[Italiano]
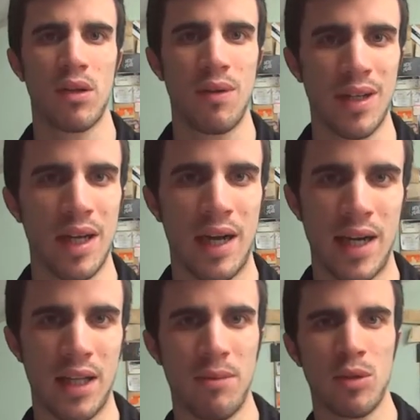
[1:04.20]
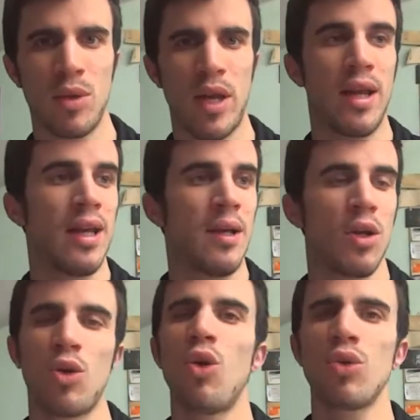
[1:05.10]
riguarda la carriera di Matuidi,
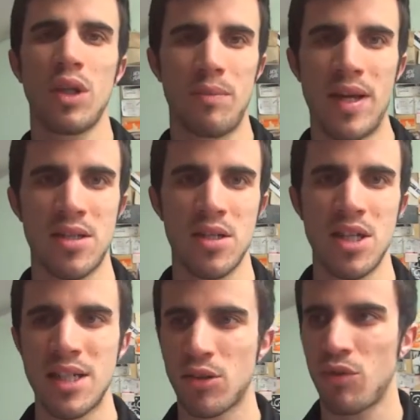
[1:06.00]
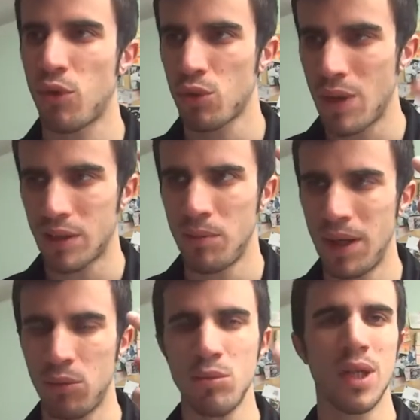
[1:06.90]
con il PSG è stato infortunato di
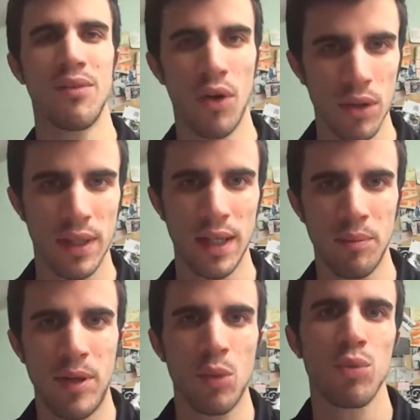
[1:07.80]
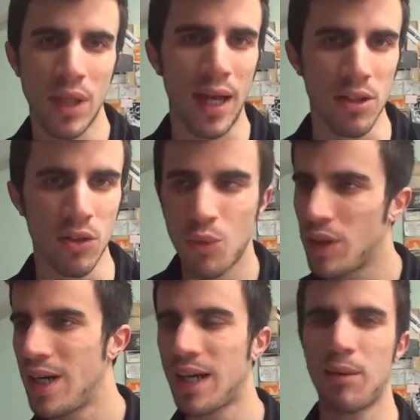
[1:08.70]
fare una volta per un taglio,
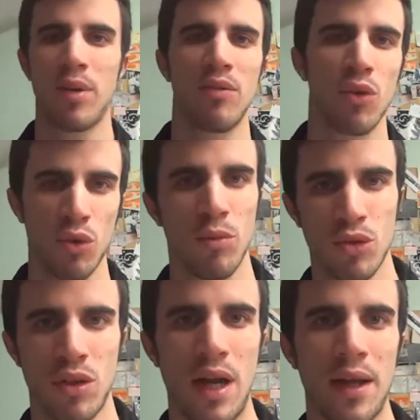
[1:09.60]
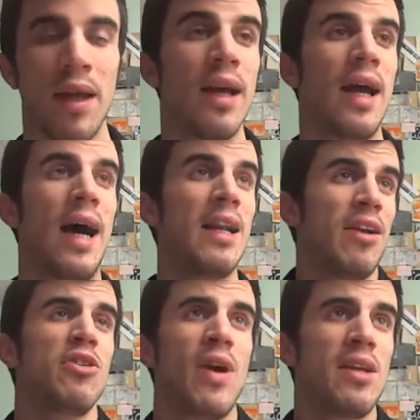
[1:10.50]
quindi neanche per infortuni muscolari.
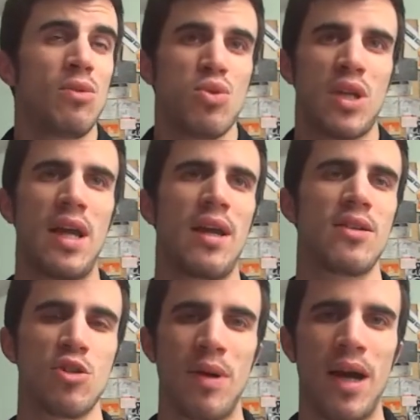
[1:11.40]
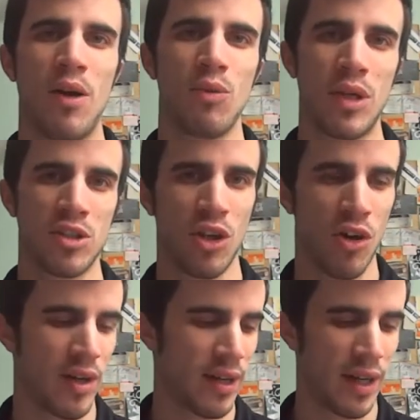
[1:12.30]
Arriva la Juventus che insomma, ha una
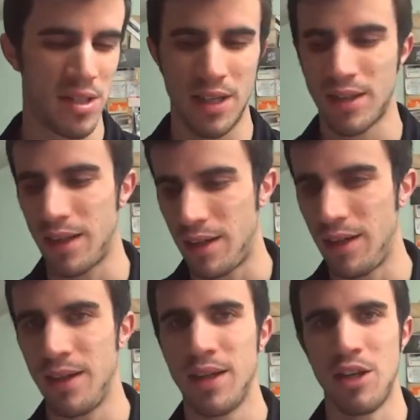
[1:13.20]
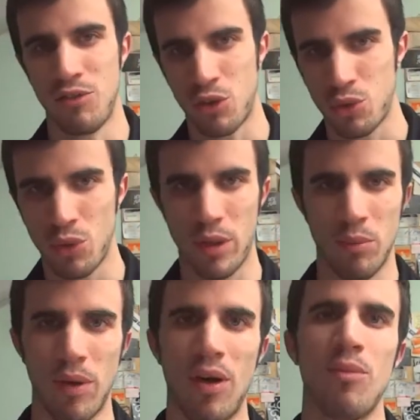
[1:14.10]
storia recente di infortuni
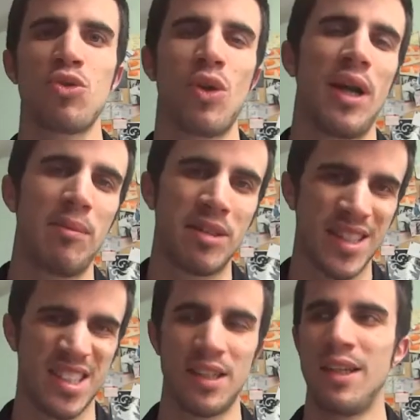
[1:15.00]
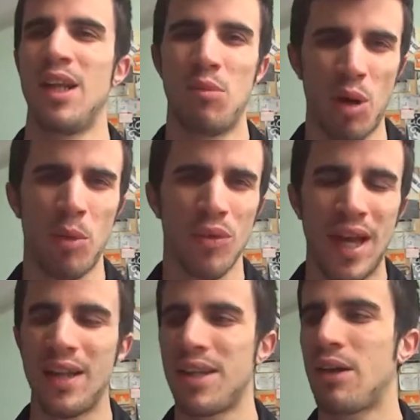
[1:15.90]
un po' muscolari abbastanza un po'
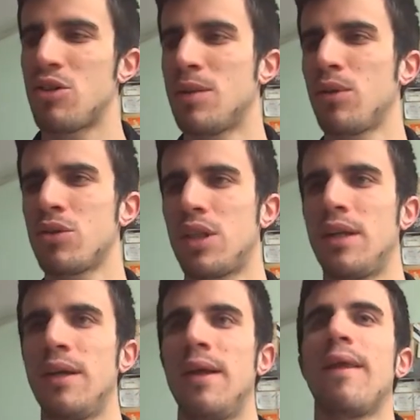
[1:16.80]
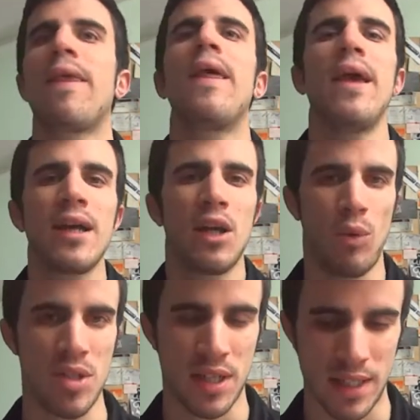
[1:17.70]
abbondanti, ecco, diciamo così, e anche
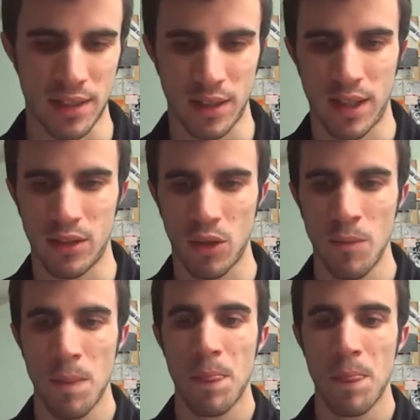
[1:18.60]
lui ci casca dentro.